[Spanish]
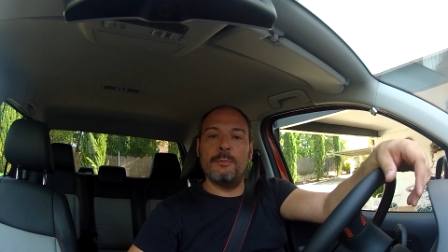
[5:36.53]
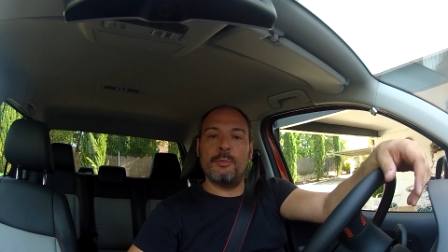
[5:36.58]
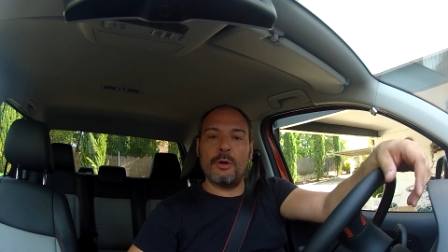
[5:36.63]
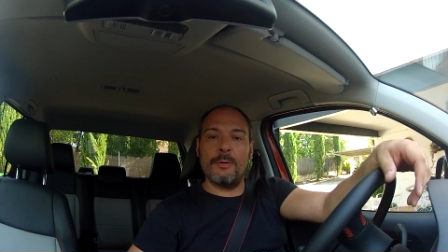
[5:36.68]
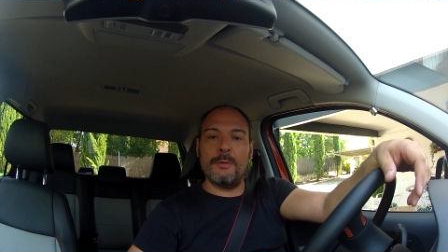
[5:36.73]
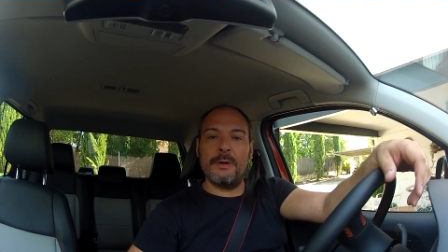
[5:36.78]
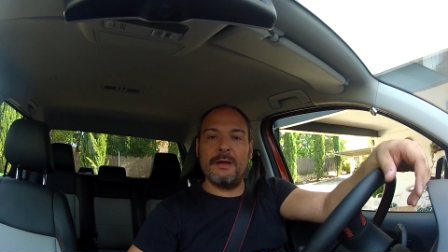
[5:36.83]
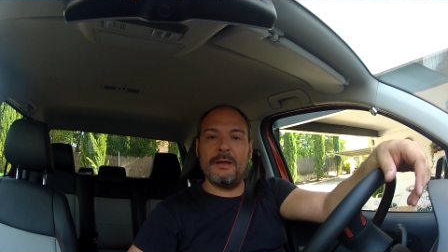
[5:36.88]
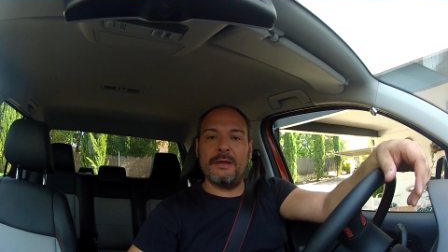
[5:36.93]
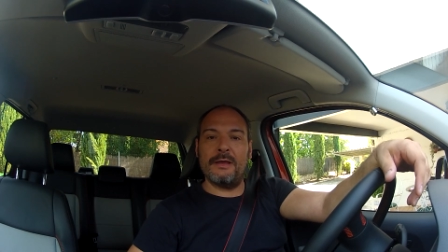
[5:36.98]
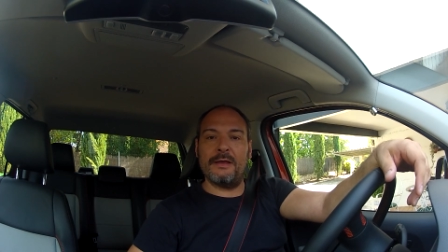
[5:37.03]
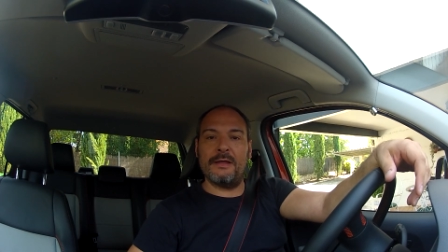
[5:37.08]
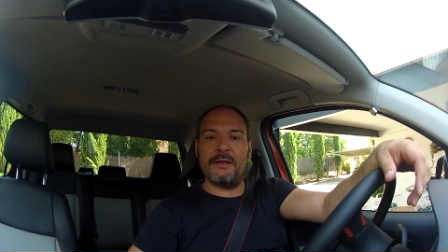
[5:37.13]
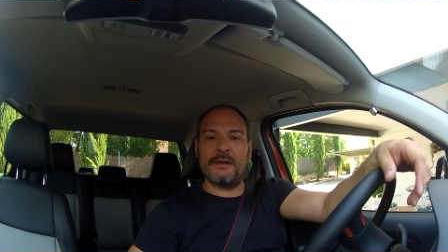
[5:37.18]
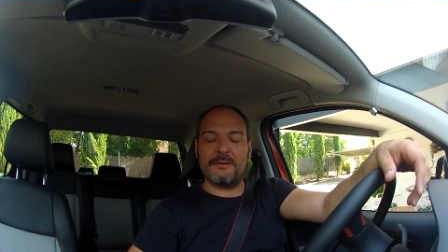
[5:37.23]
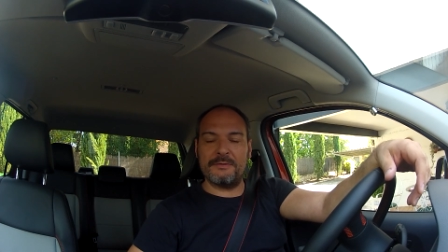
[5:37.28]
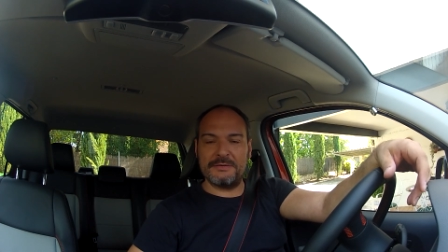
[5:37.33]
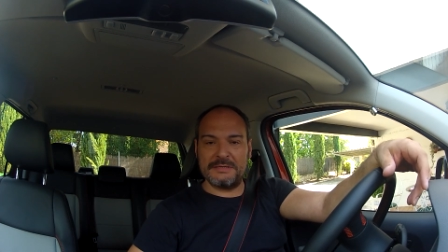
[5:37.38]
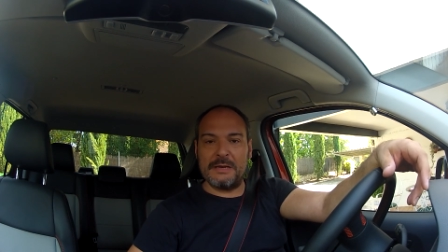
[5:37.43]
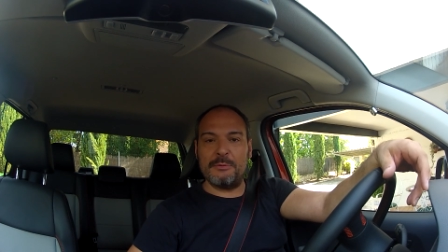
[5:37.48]
prueba en
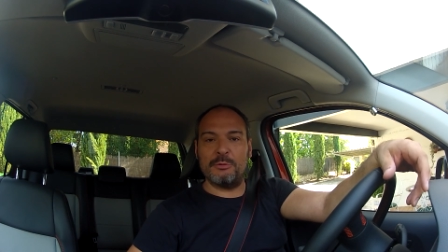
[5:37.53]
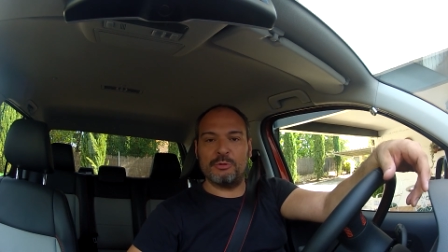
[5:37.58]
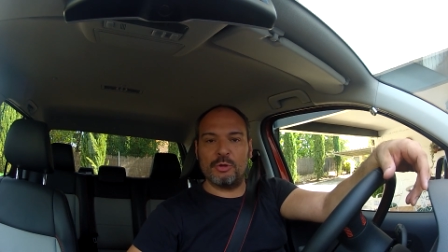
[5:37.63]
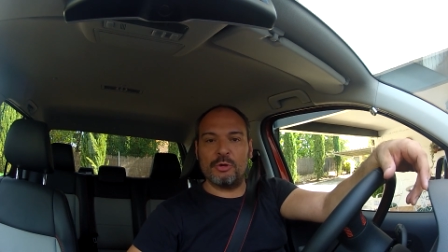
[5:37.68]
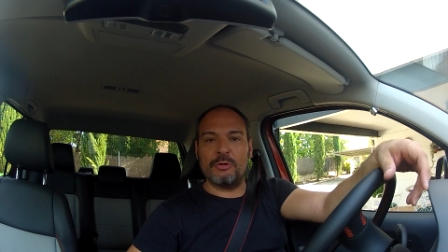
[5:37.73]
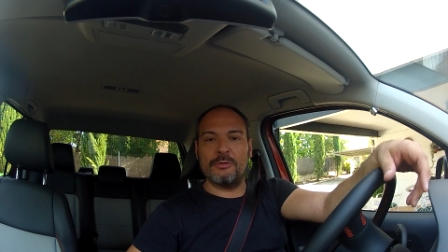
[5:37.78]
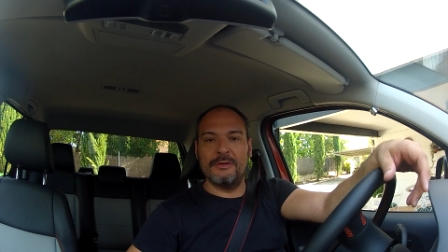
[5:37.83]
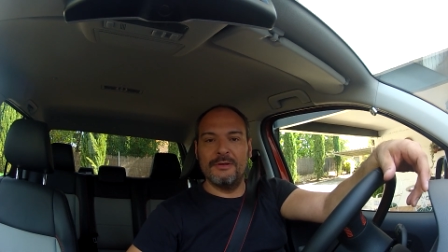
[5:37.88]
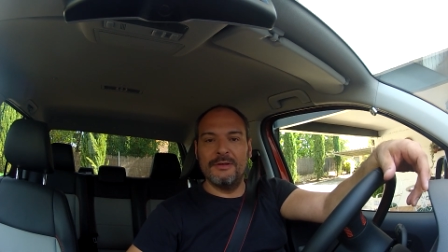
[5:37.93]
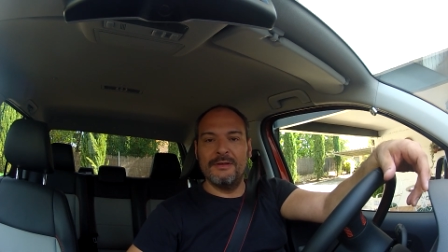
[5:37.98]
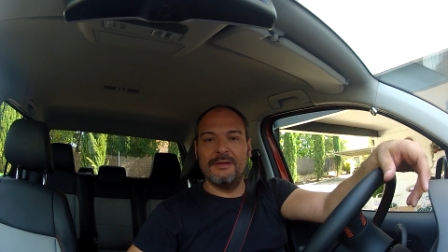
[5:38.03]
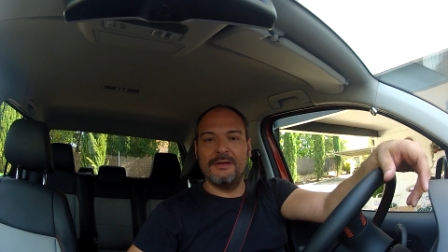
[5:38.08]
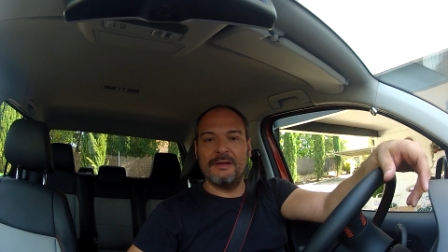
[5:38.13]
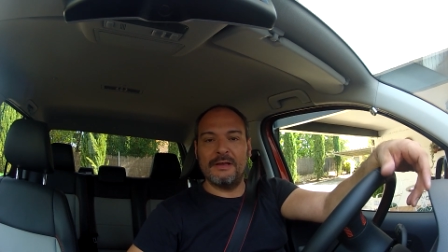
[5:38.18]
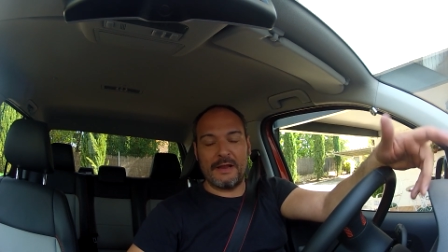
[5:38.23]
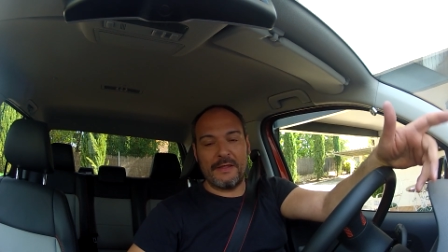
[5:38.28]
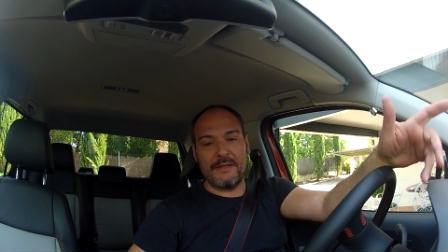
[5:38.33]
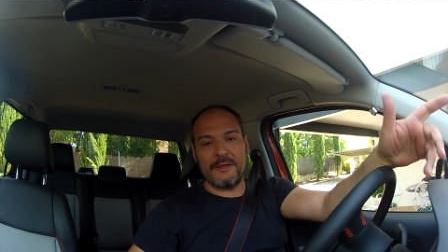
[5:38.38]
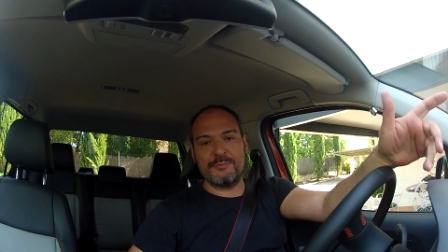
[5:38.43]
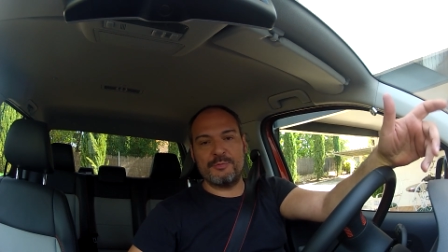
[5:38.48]
Revisa el Motor.
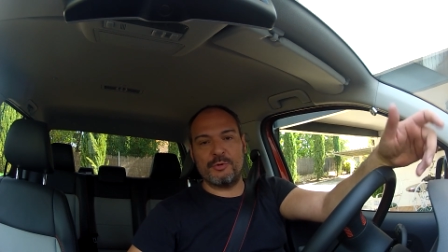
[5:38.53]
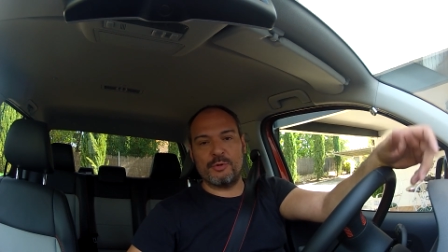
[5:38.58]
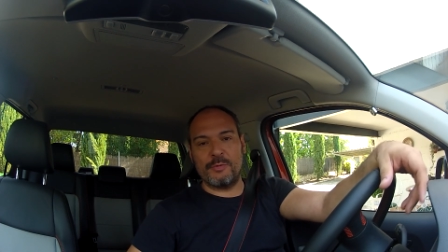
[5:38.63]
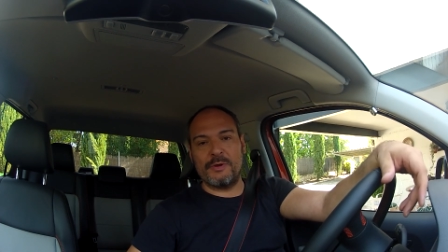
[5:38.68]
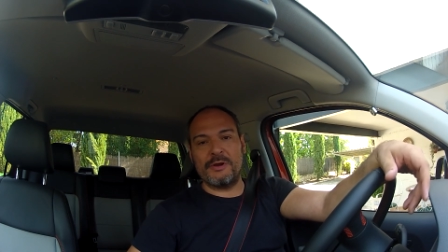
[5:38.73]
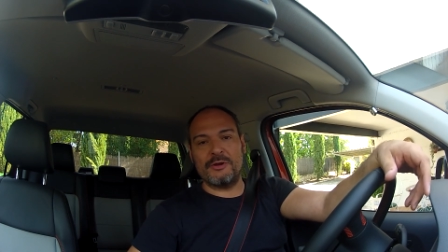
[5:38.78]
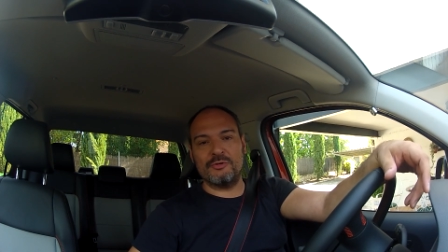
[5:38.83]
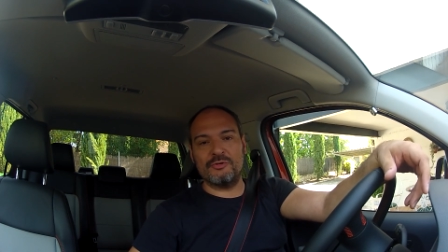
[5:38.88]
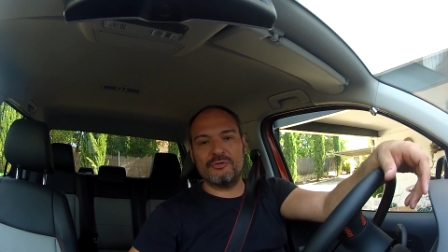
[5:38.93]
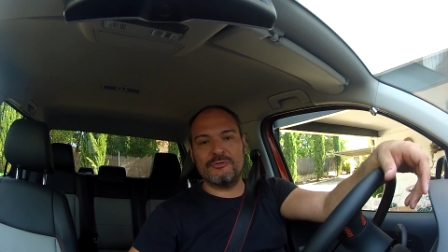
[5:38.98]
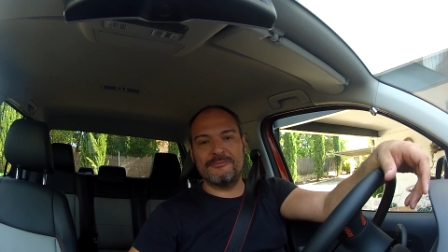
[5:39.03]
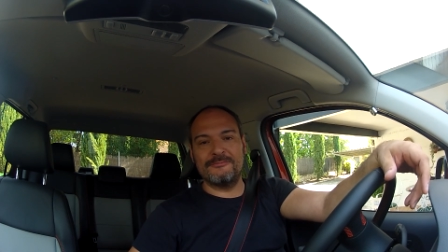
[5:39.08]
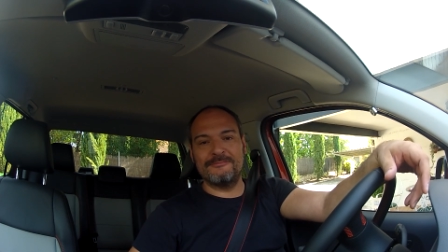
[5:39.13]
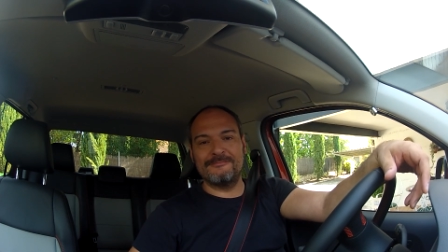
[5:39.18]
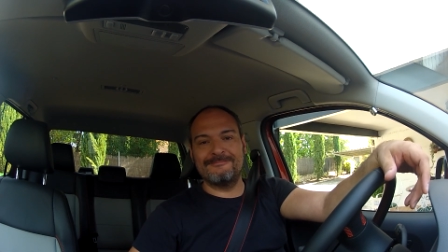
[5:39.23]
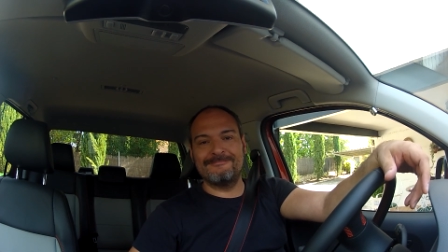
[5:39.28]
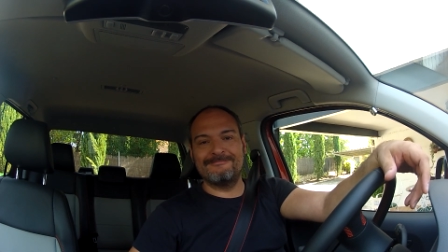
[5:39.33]
Gracias por vernos.